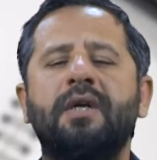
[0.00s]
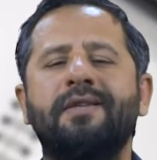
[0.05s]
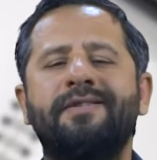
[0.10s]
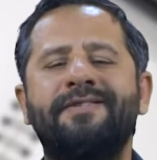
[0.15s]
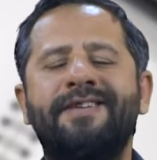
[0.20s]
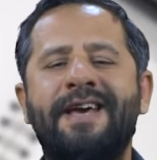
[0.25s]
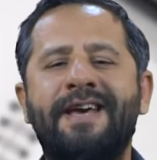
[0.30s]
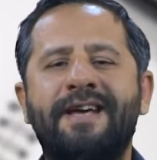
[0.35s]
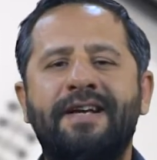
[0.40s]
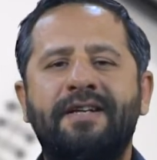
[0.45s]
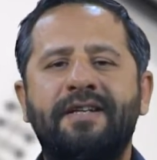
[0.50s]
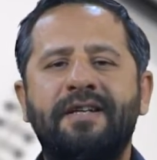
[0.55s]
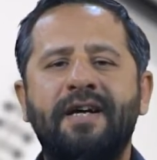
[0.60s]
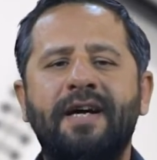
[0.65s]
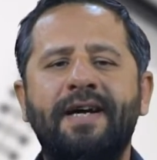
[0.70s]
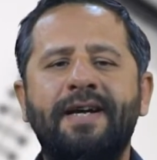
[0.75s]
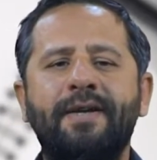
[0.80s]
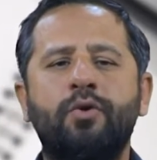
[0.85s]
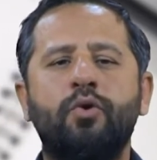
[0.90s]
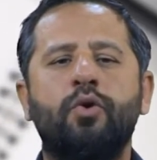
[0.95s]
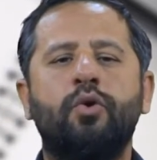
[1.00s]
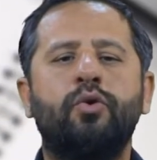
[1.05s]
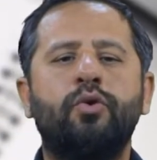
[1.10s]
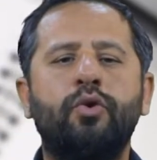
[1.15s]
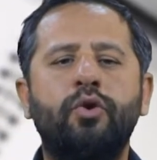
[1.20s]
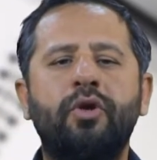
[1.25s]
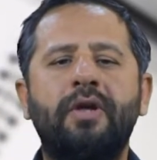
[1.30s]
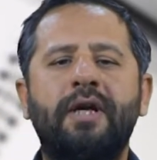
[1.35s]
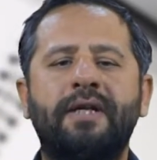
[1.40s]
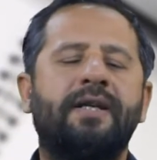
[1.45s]
Tekrar
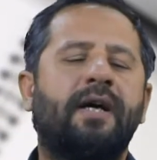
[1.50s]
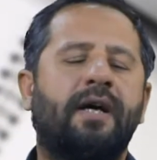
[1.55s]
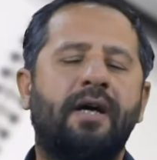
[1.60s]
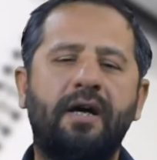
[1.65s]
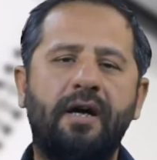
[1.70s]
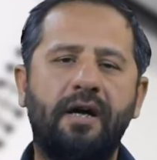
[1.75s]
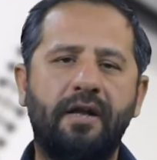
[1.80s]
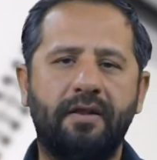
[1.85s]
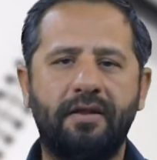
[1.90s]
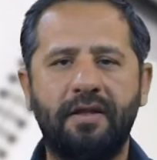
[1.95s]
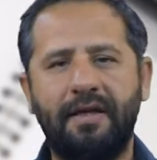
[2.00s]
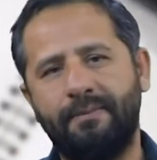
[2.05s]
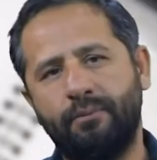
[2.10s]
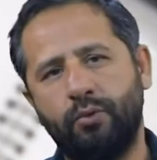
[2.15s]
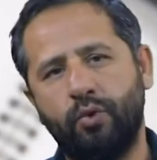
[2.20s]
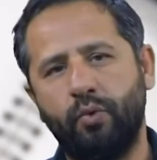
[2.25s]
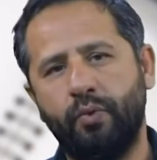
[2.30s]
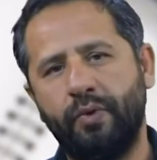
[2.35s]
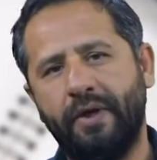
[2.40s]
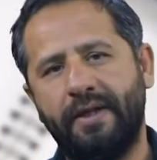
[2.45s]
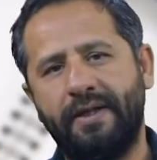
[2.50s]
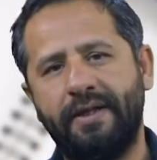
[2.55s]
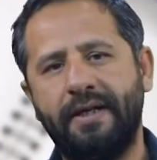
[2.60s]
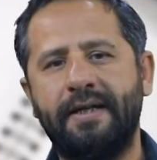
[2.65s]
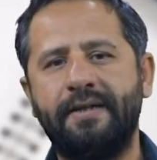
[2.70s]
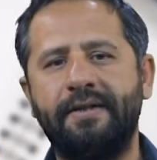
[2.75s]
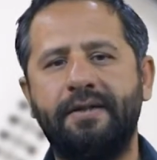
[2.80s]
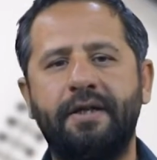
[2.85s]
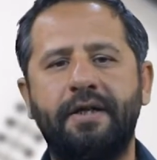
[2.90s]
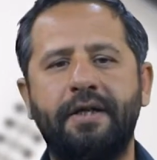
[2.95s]
yoluyla da anlam
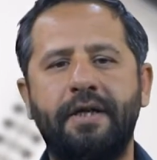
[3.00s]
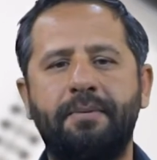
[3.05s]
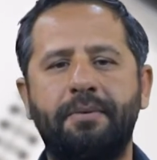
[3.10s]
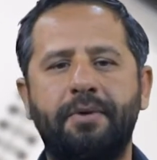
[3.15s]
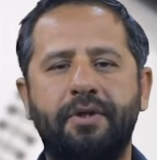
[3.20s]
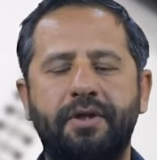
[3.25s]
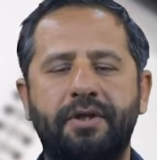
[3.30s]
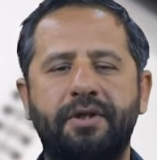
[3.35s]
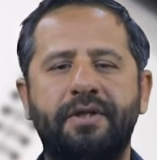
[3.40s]
kuvvetlendirilebilir.